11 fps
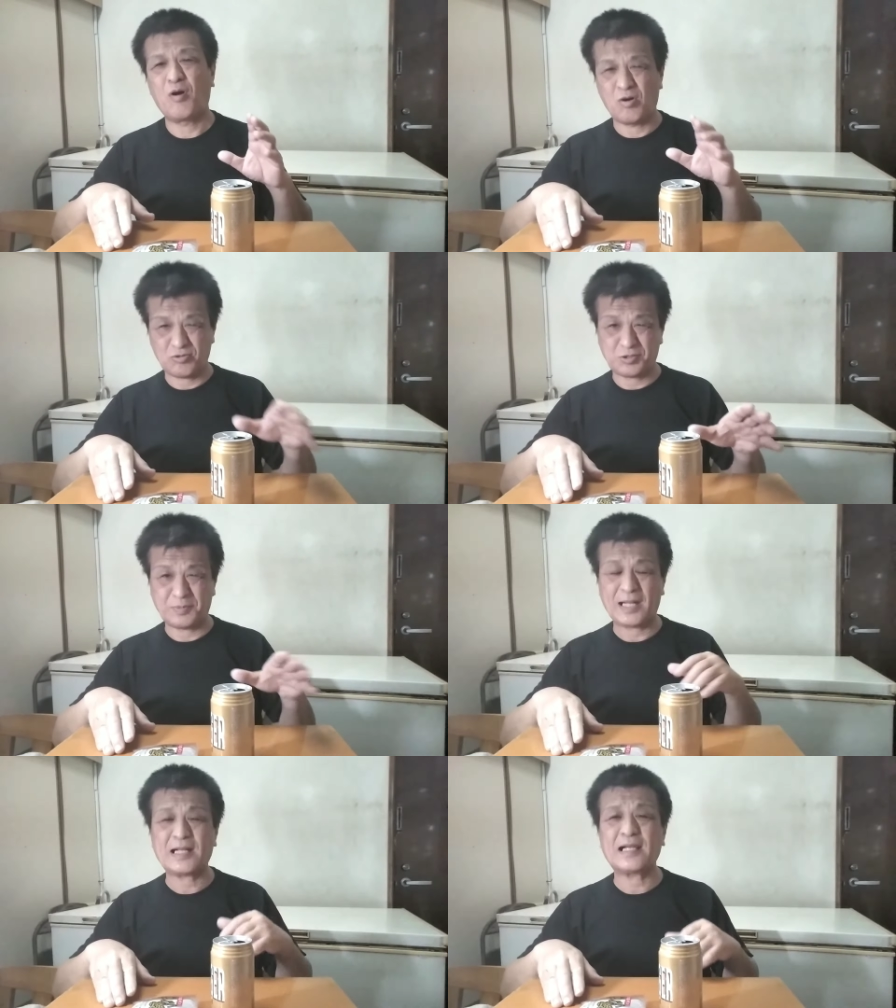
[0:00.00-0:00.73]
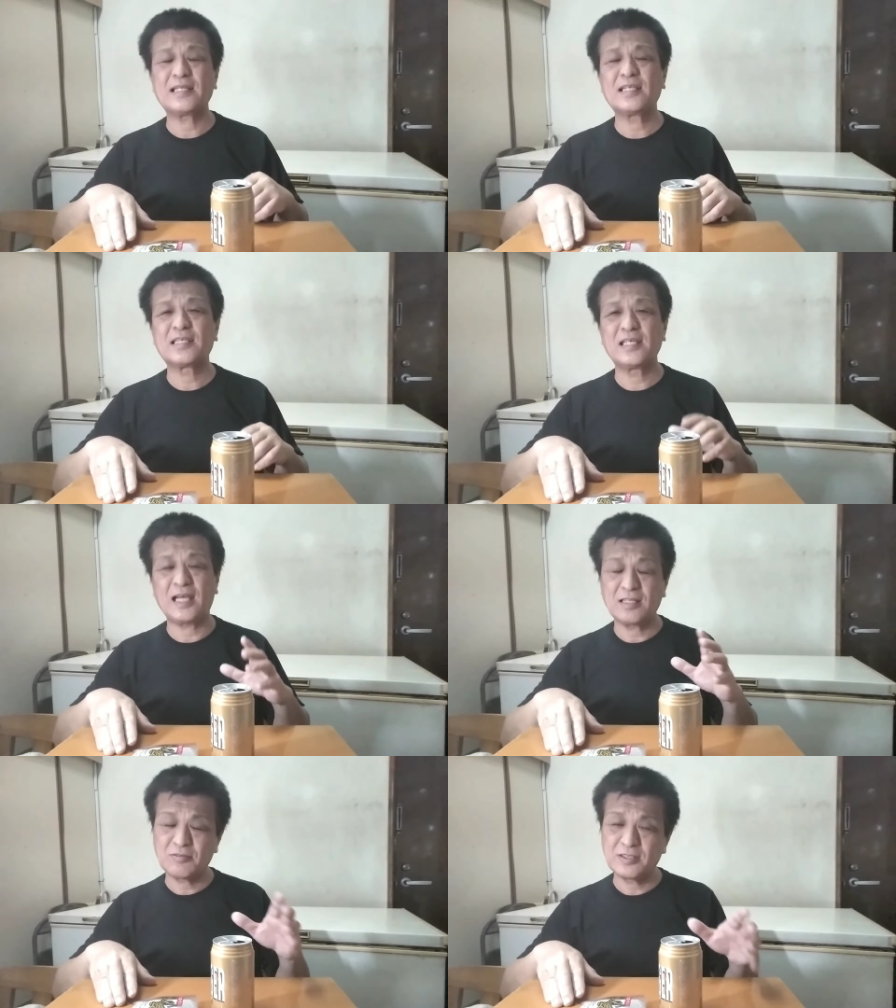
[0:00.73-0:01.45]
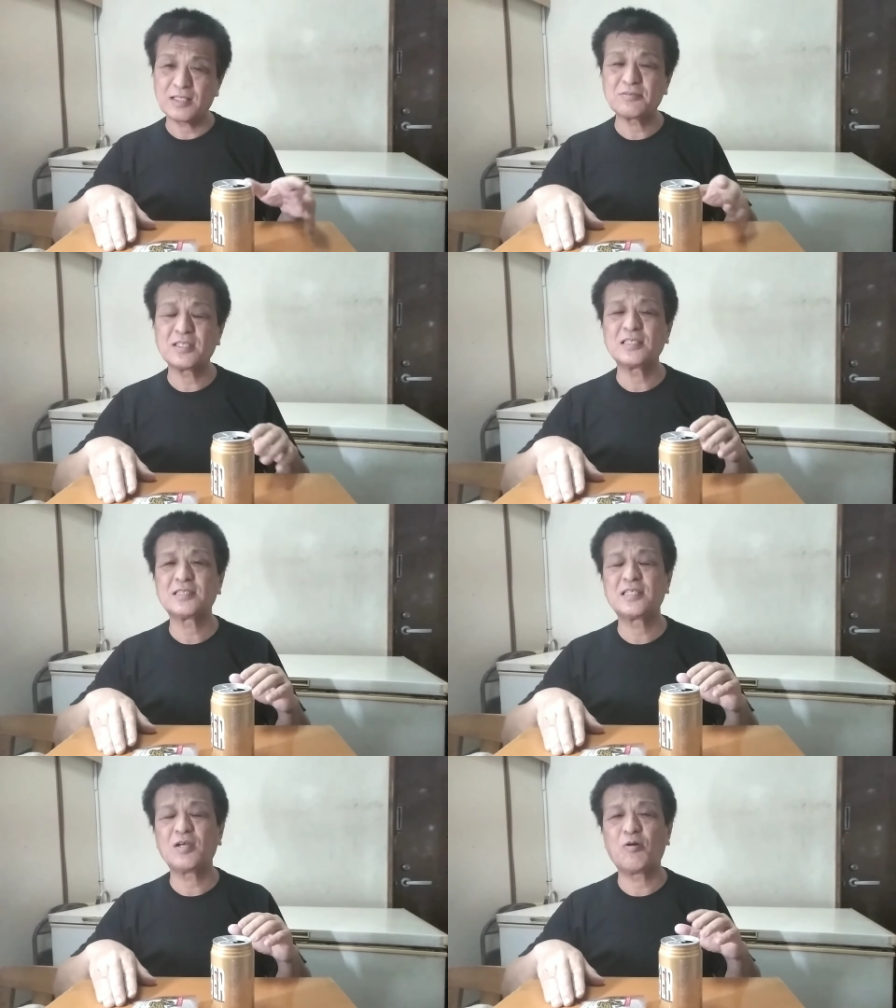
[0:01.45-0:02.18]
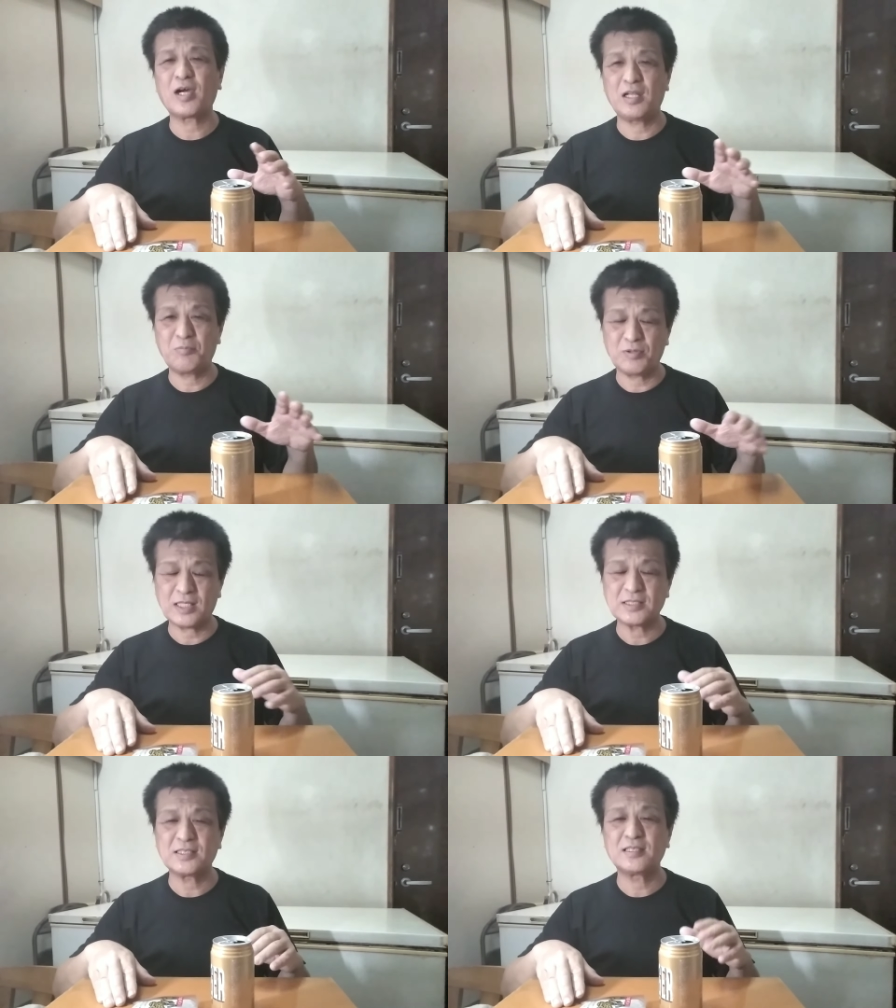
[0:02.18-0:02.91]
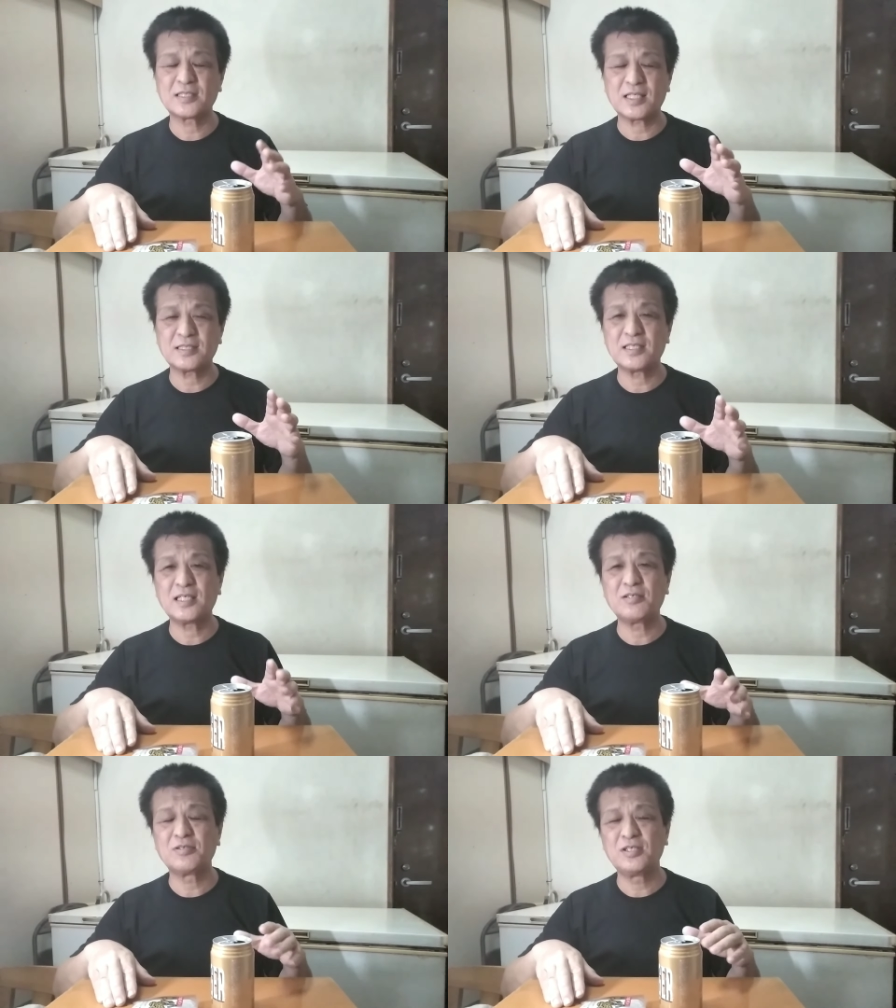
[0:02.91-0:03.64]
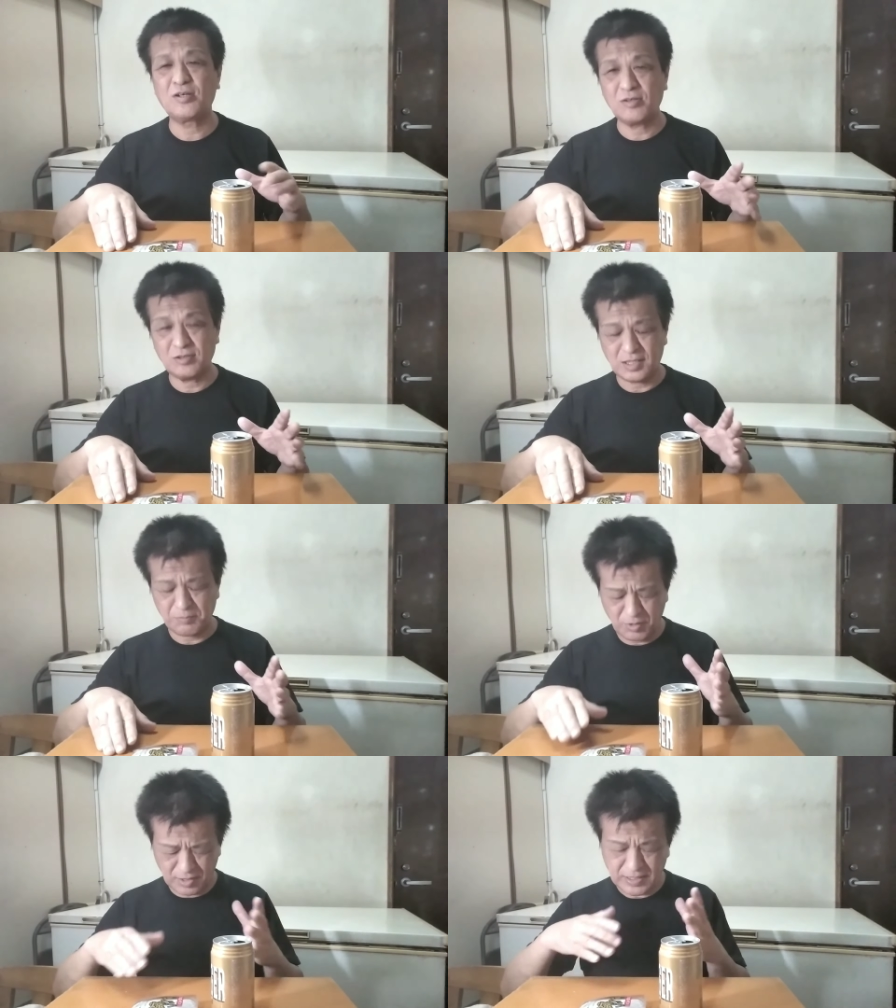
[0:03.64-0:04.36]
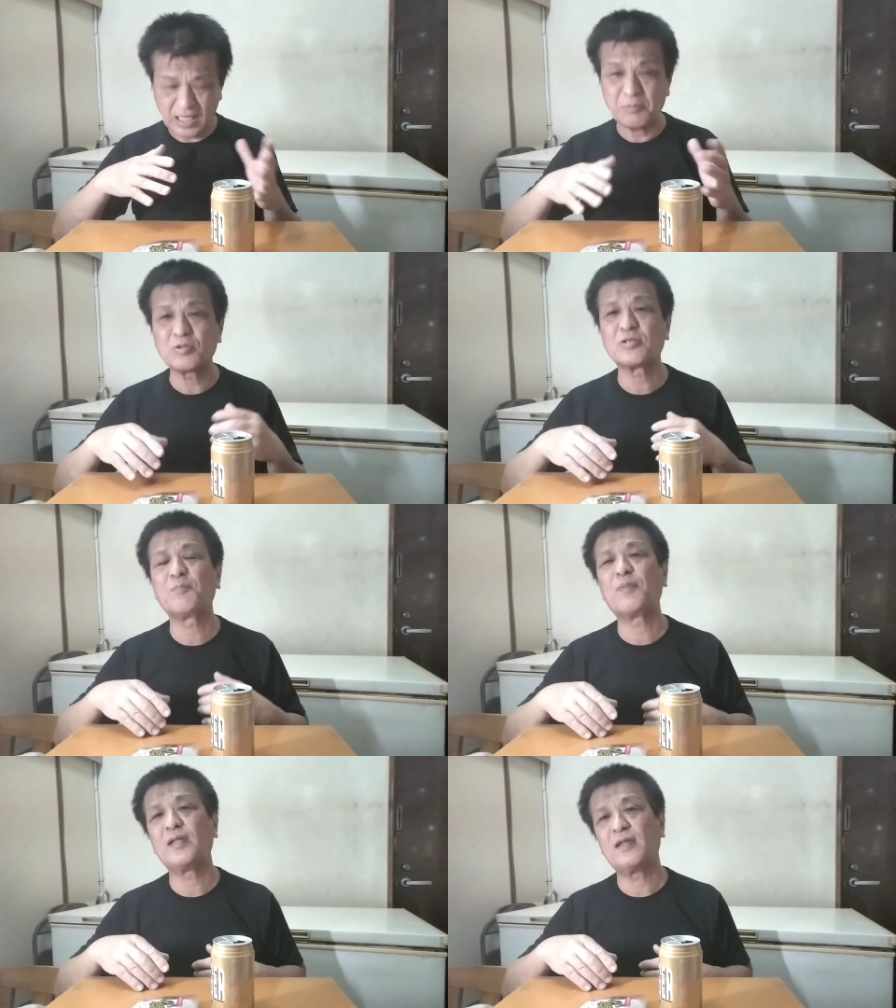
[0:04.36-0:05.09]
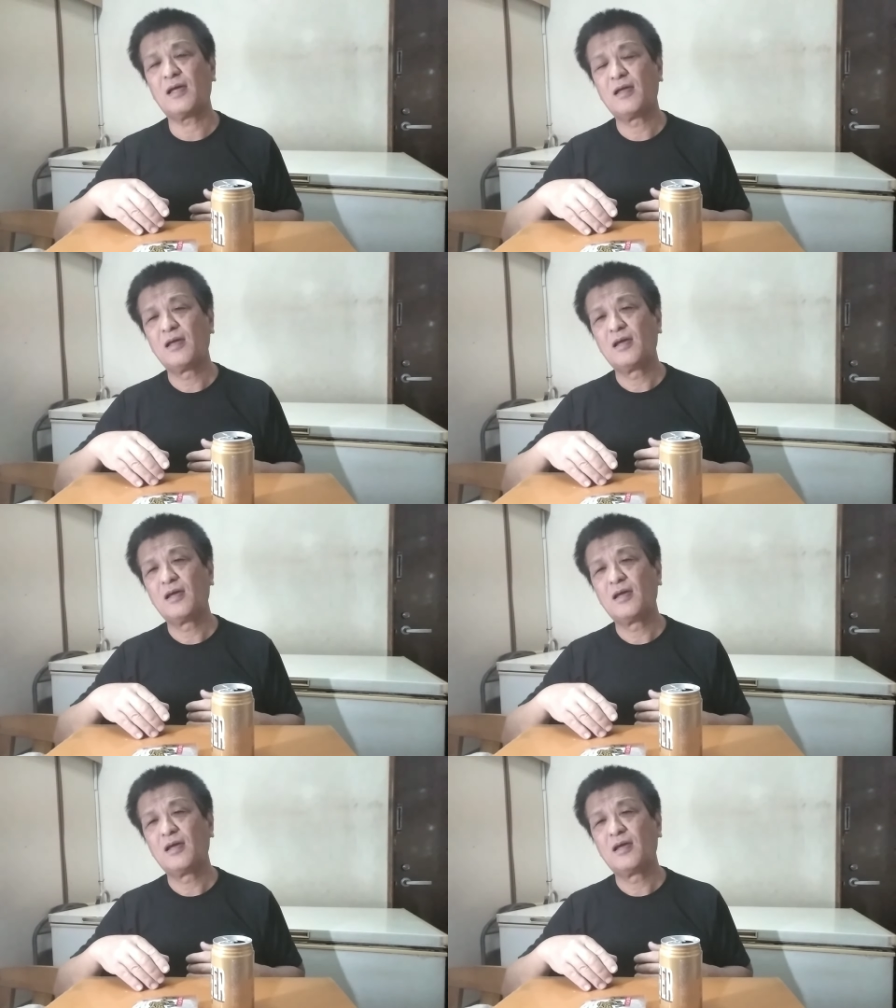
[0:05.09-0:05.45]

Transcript: 文句ばっかり言ってやる気なくなしてお金も貸しかせないのにいろんなもう悩むこといっぱいで